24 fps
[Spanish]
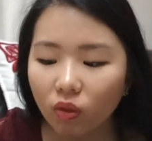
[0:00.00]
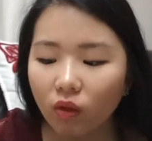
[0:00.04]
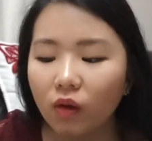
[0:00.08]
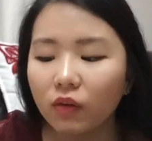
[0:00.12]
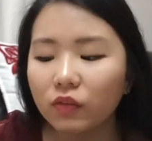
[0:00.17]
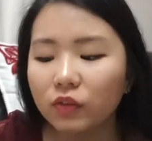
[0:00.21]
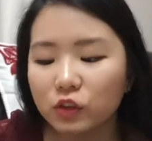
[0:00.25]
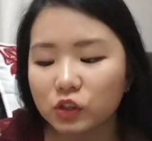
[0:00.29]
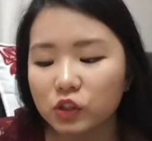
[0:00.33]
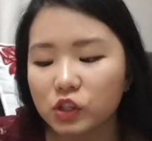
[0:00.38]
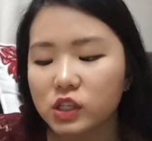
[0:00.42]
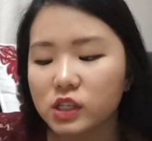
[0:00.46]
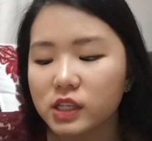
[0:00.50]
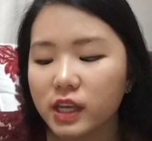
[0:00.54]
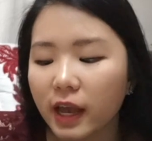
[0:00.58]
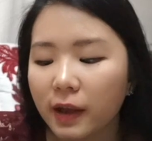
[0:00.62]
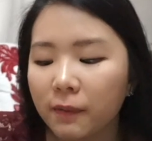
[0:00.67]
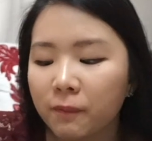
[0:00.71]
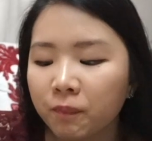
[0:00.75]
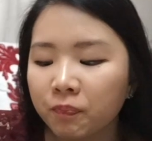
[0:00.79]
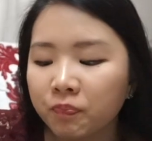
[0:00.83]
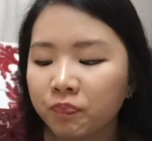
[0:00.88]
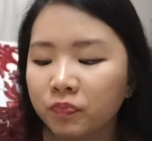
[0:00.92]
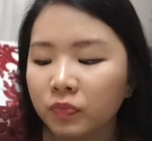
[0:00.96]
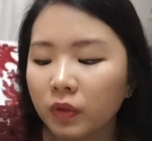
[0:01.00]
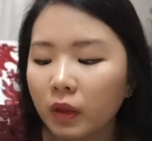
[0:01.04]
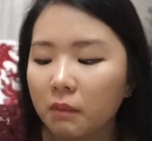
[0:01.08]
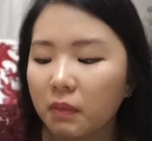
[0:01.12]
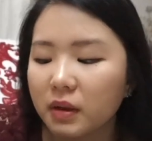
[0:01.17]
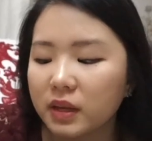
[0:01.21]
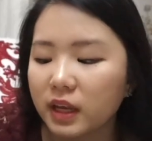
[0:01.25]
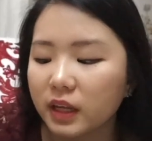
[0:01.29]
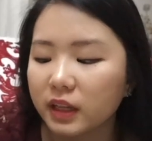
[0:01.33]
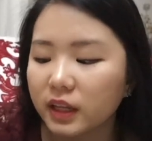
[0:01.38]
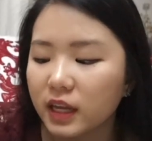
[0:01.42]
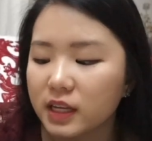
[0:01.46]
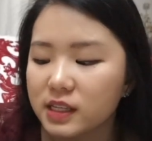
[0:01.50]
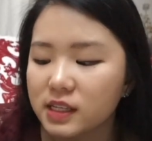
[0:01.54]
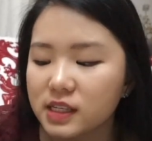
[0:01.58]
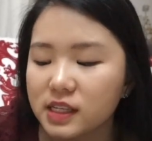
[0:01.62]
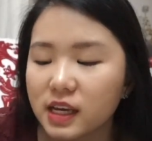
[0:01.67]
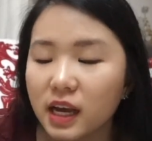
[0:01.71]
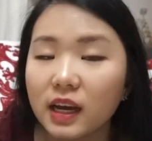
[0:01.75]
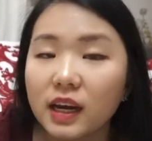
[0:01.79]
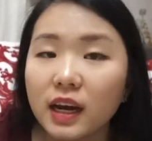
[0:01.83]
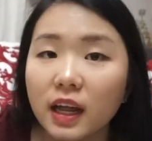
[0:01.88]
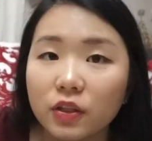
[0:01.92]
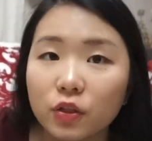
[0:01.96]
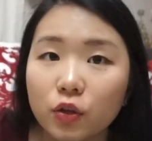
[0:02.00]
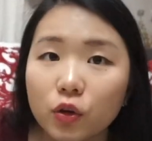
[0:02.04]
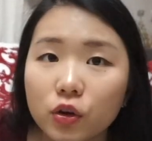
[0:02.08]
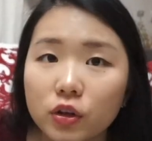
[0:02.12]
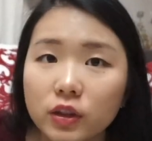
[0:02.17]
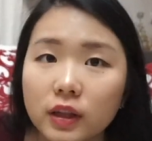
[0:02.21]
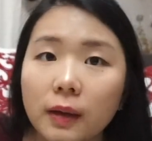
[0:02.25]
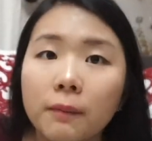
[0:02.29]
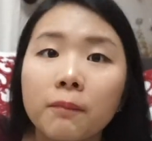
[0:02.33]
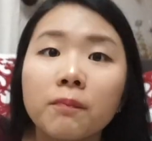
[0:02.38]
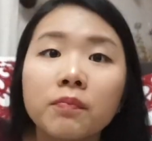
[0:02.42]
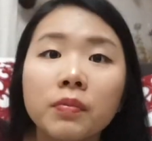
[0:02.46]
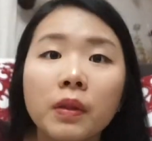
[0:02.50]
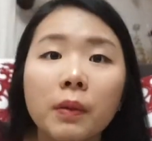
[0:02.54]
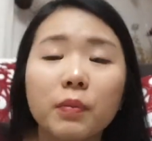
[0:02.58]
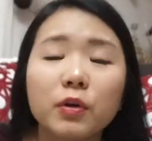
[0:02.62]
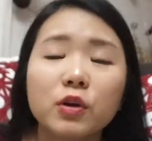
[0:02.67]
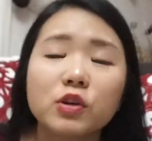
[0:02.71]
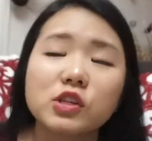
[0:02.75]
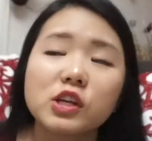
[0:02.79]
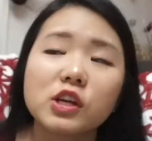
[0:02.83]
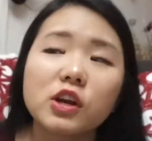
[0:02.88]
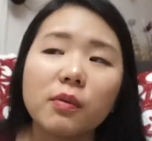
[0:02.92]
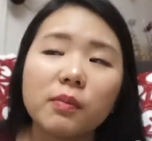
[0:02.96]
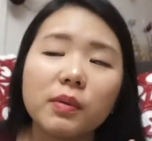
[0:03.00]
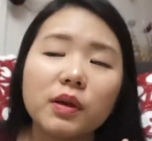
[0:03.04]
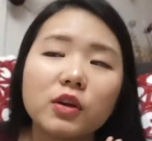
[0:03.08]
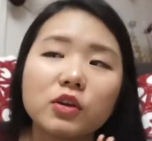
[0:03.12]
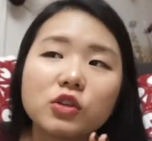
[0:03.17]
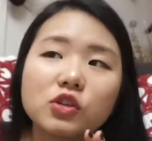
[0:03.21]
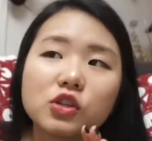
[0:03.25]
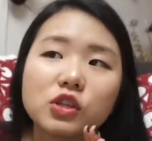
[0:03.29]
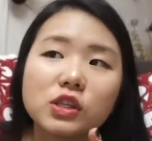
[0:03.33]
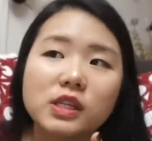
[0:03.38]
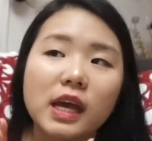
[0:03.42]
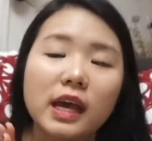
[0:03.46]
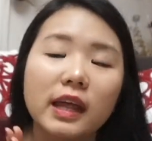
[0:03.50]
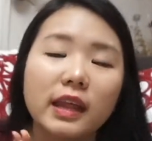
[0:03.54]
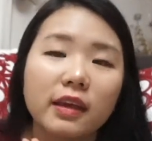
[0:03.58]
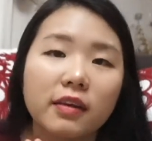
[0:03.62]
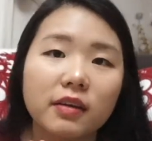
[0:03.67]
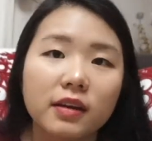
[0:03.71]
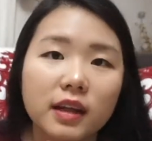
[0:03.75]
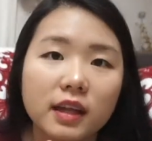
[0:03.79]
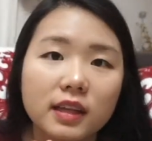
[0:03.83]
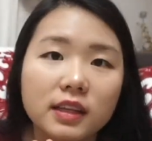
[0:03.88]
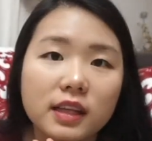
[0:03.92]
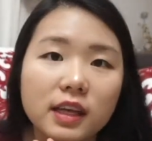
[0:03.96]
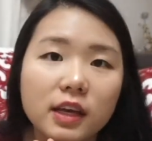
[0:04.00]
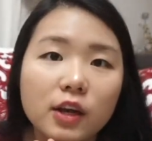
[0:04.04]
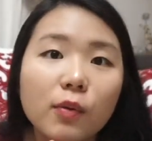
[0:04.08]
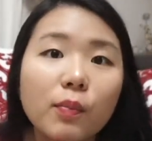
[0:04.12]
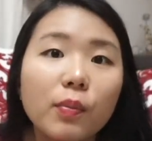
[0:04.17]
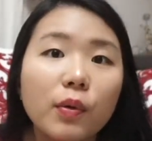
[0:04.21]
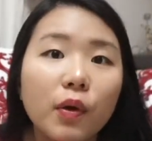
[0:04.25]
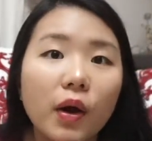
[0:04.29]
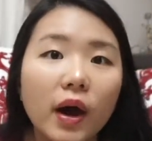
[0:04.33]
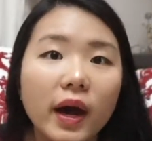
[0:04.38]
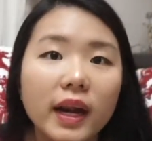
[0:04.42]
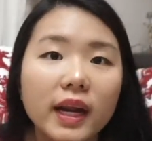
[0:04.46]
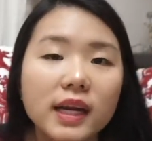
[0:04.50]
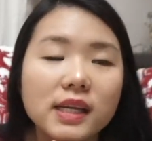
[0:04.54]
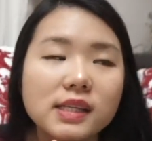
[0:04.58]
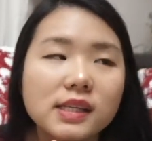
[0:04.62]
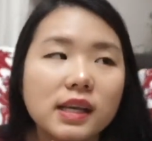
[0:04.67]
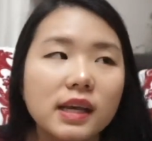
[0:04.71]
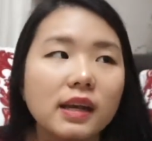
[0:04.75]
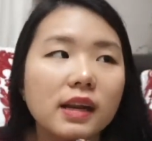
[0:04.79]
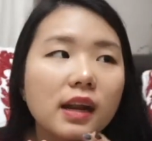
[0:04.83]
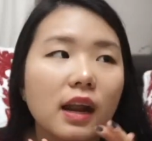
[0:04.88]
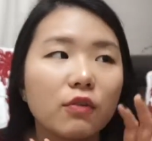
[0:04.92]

Entonces que mañana hacían la torta. Pero en serio amigos, o sea, de verdad quiero probar ese.